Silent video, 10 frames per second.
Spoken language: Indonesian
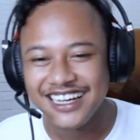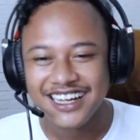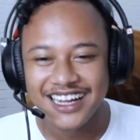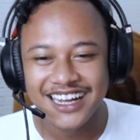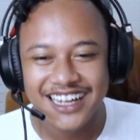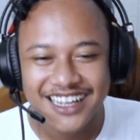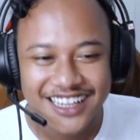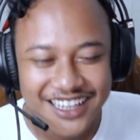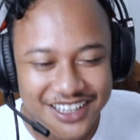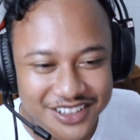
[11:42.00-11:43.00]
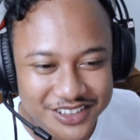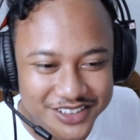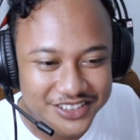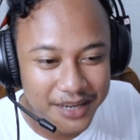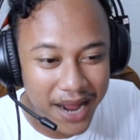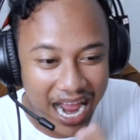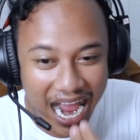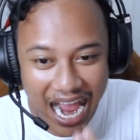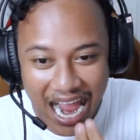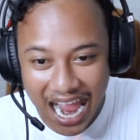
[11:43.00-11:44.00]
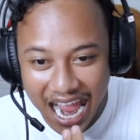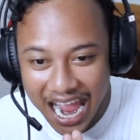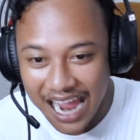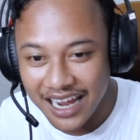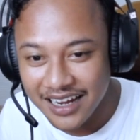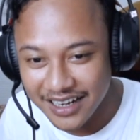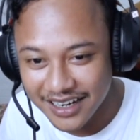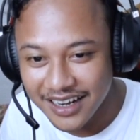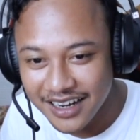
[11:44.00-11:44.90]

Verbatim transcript: Hah? Una ba? Hah?